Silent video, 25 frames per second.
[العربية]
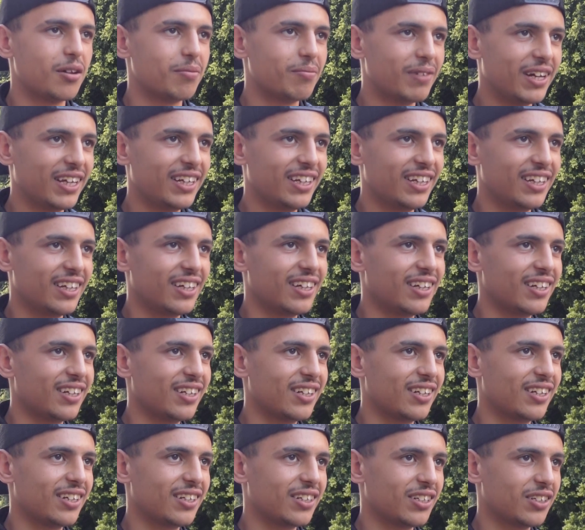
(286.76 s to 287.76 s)

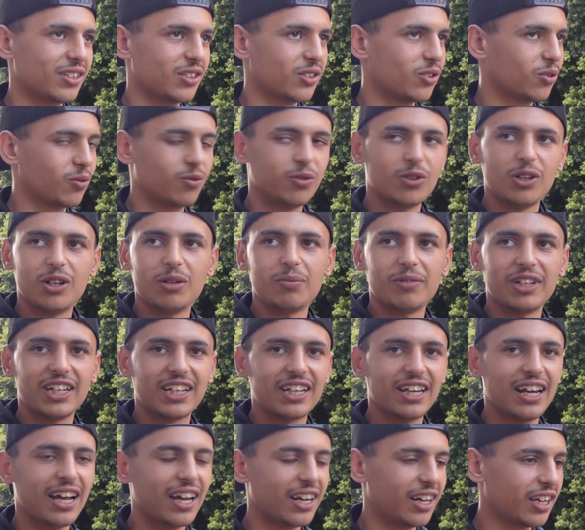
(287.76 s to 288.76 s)
معناها فل
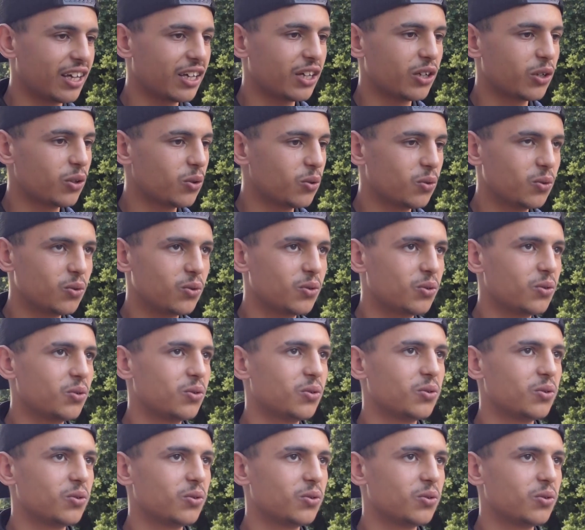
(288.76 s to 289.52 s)
مريقل على الاخر و